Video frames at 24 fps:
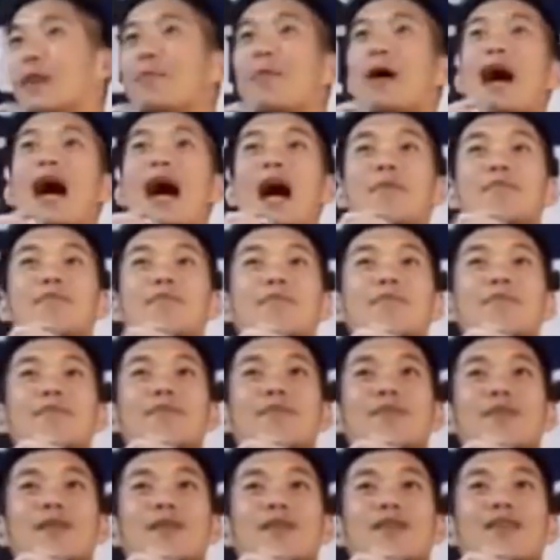ณภาพ
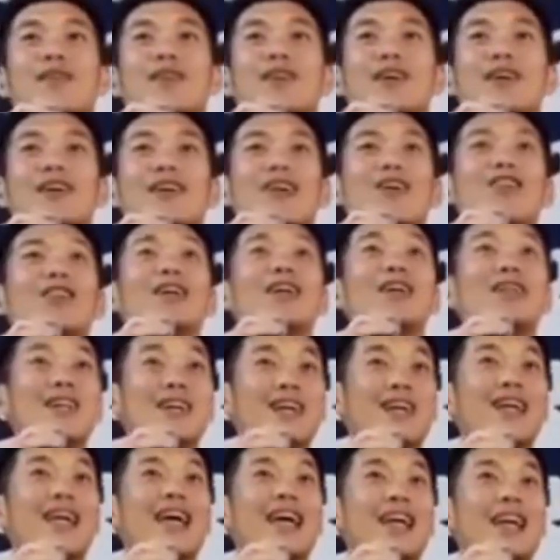เรานึก
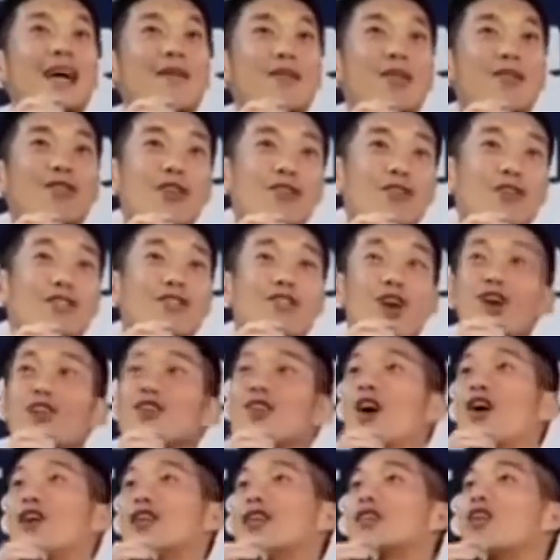ถึงอะไรครับเรานึกว่าส
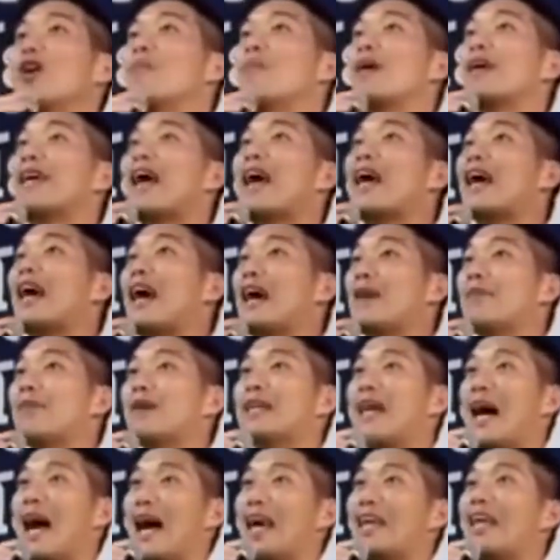สจะต้องมาแก้ไขปัญ
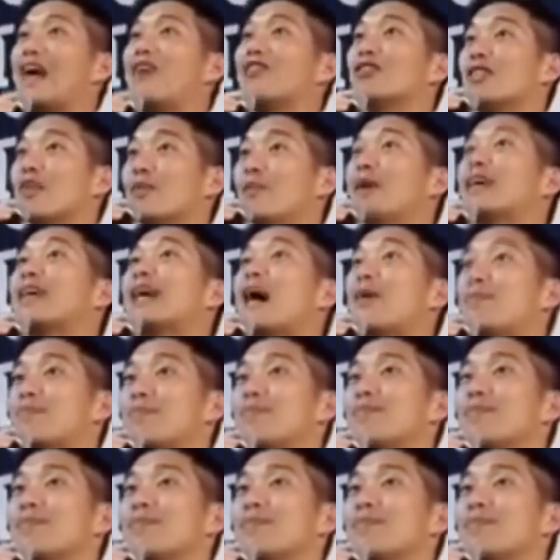หาให้เราใช่ไหมครับ